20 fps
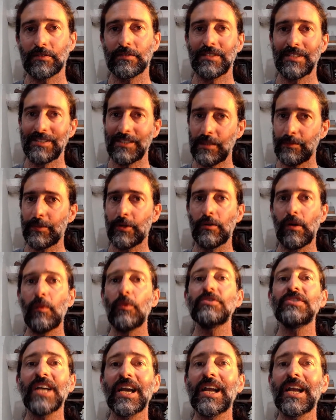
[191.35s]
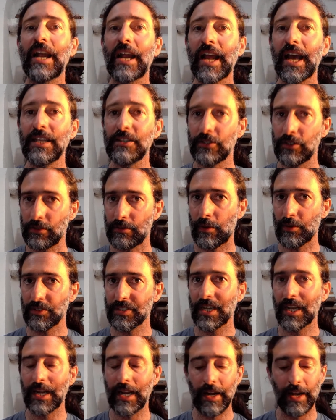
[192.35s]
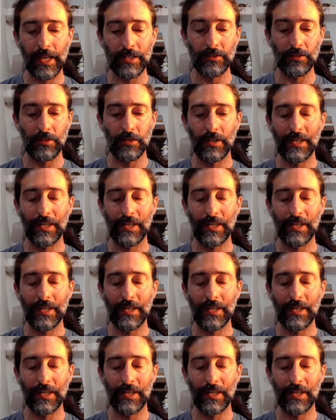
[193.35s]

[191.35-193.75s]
Sí, sí, pero vamos aclarando, vamos aclarando.